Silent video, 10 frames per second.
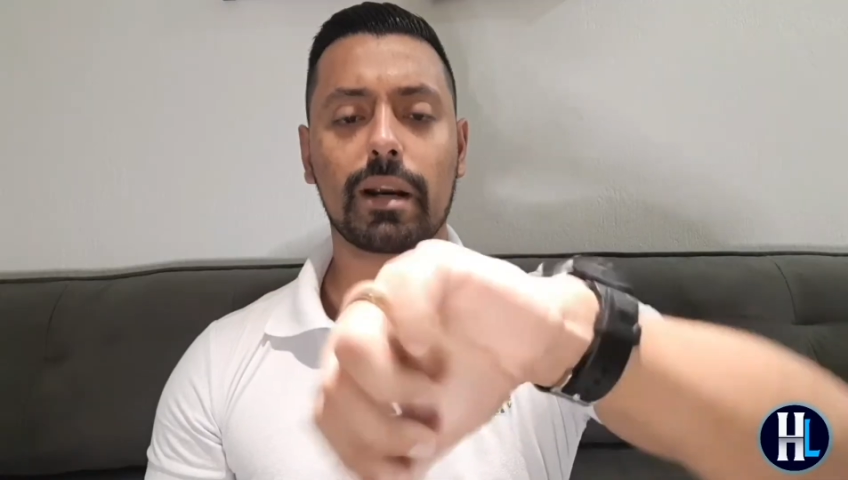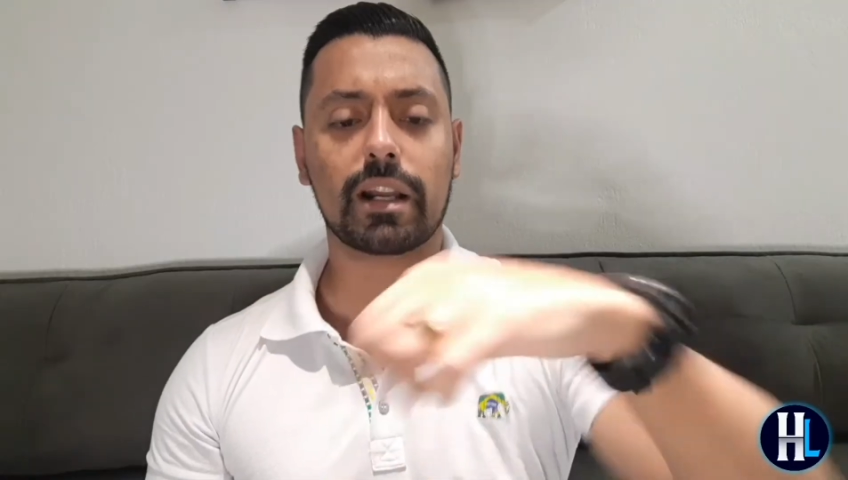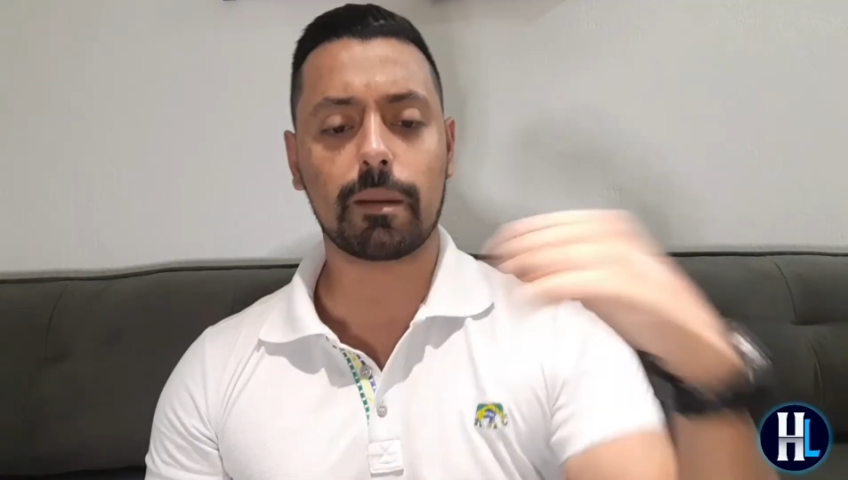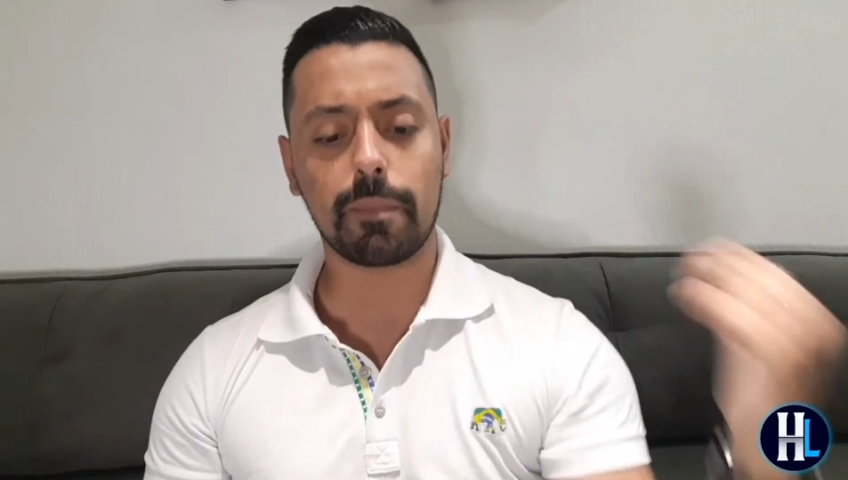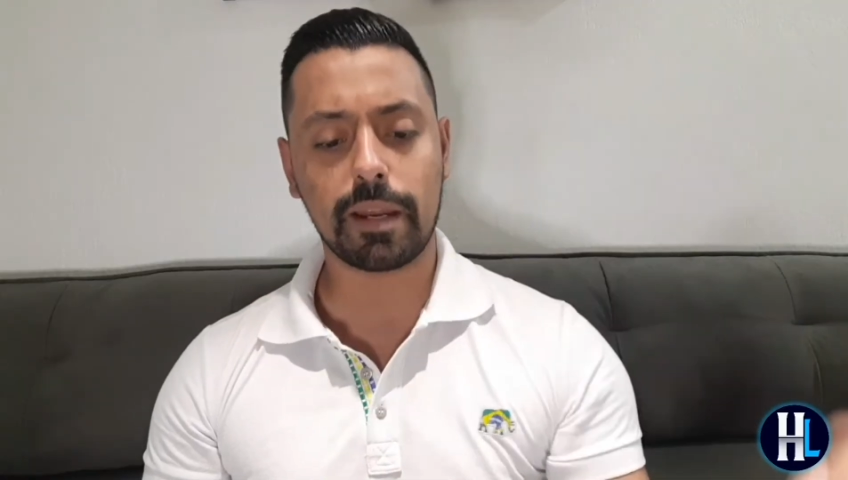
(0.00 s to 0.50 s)

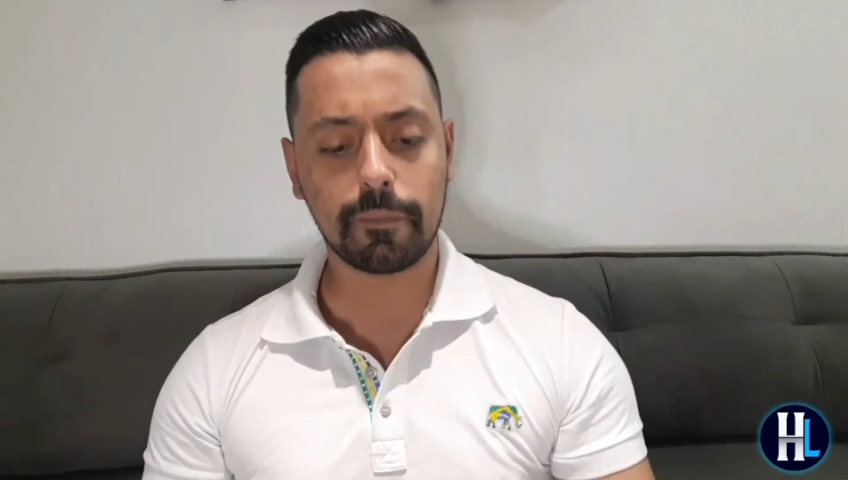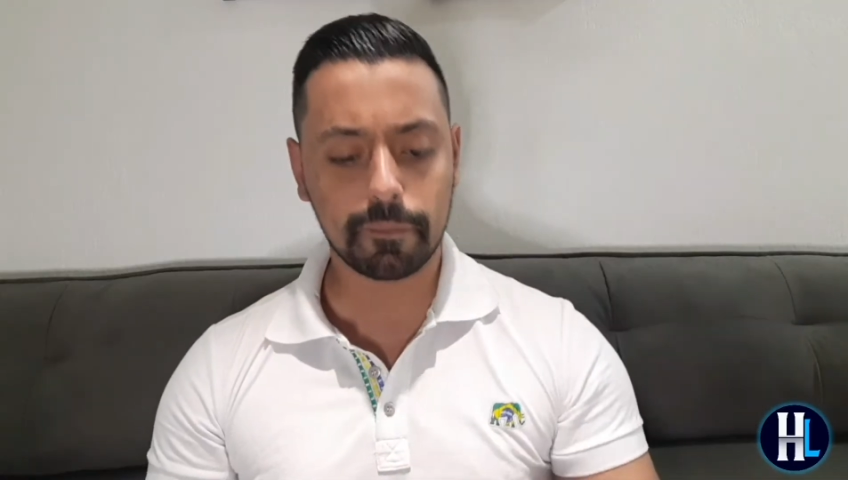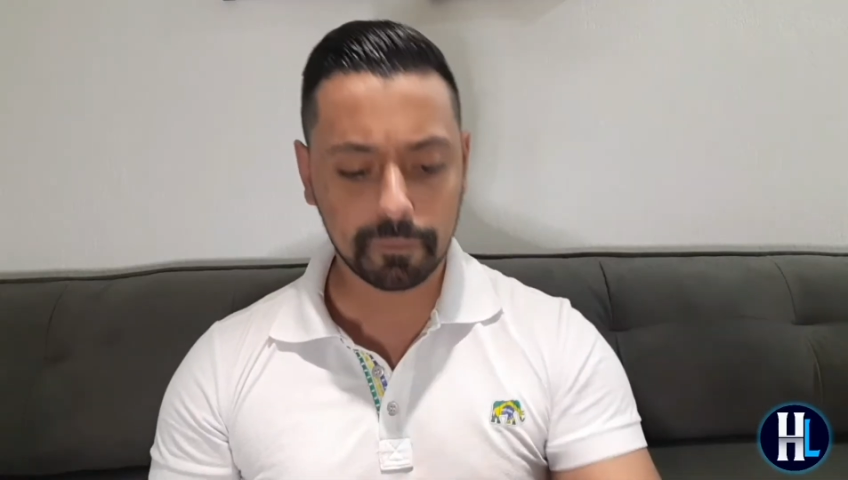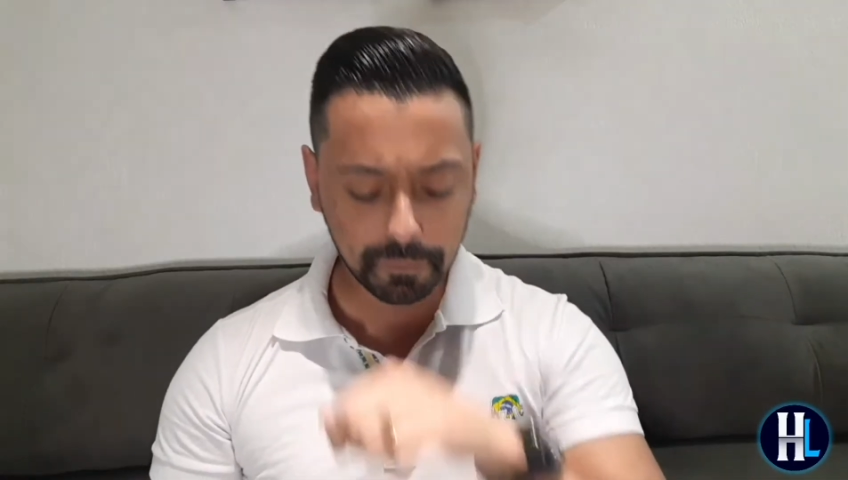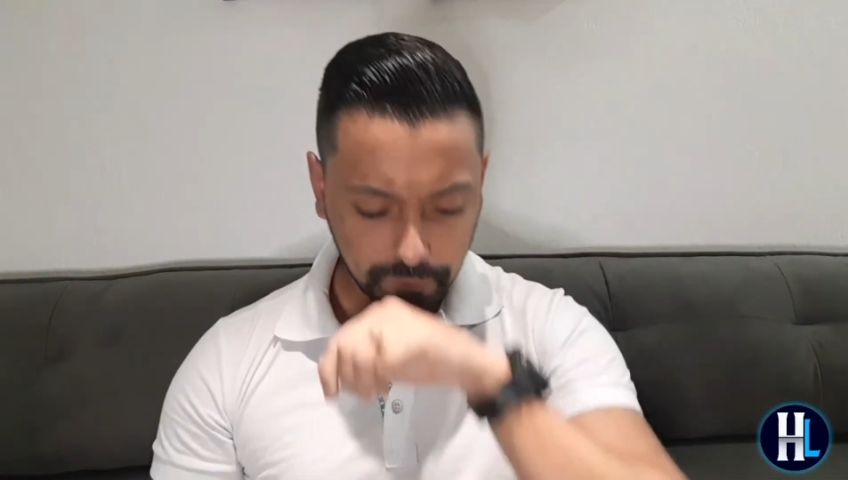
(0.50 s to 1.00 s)
marca bem.